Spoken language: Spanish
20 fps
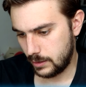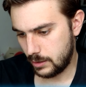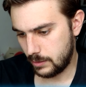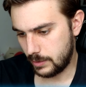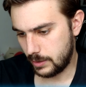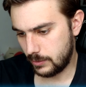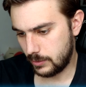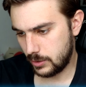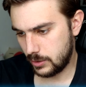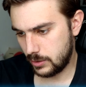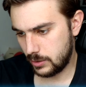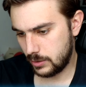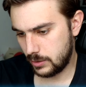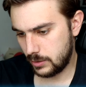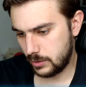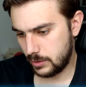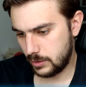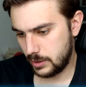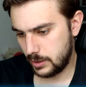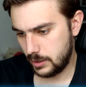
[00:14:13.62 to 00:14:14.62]
Yo me
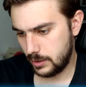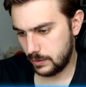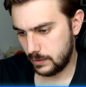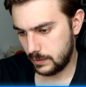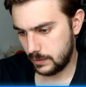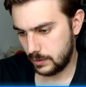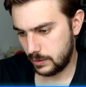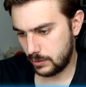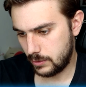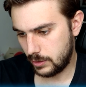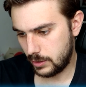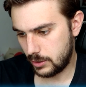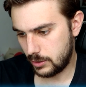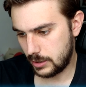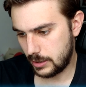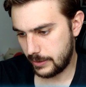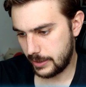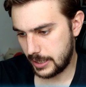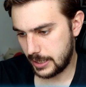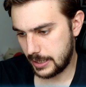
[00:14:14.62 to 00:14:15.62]
voy. No quiero
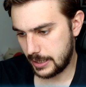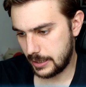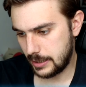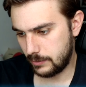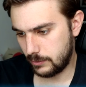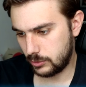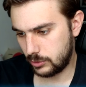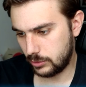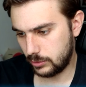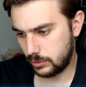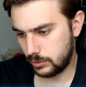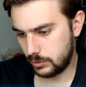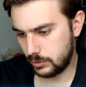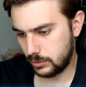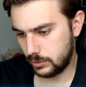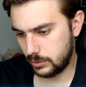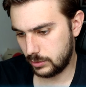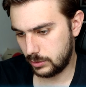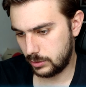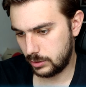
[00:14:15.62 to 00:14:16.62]
saber nada de
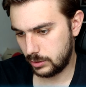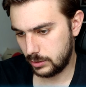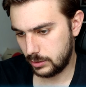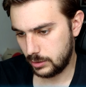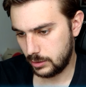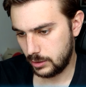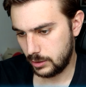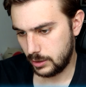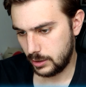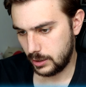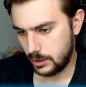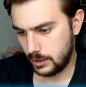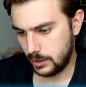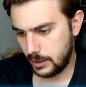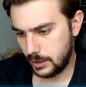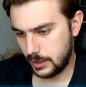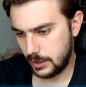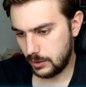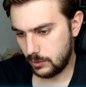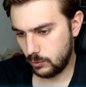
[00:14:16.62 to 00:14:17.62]
vosotros.
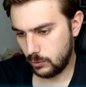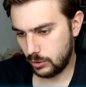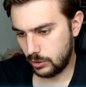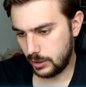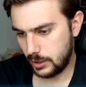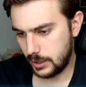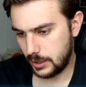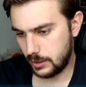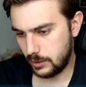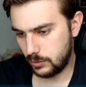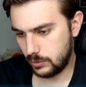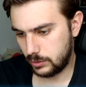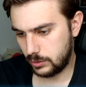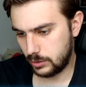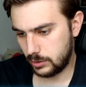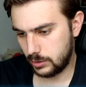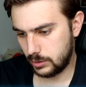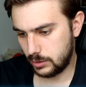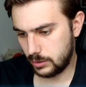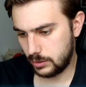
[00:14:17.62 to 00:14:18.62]
Ni de uno ni de
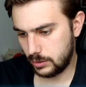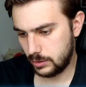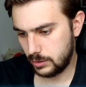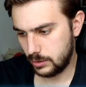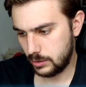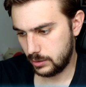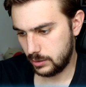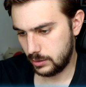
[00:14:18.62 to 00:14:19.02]
otro.